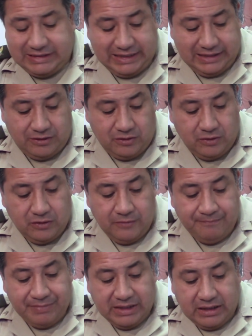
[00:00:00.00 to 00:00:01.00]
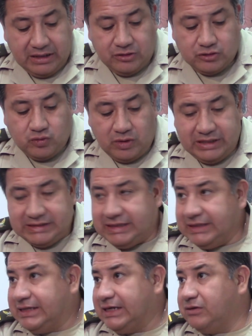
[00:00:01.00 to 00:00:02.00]
GDO, los cuales
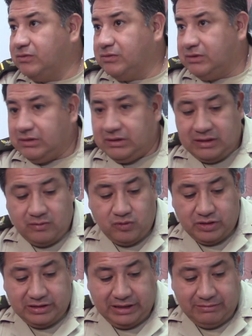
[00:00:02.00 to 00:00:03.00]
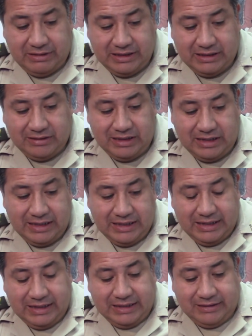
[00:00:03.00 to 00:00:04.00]
generaron la muerte inmediata
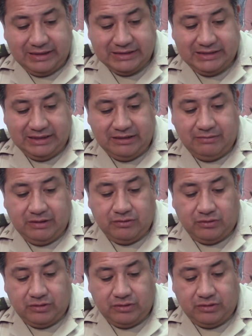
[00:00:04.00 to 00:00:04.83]
de este individuo.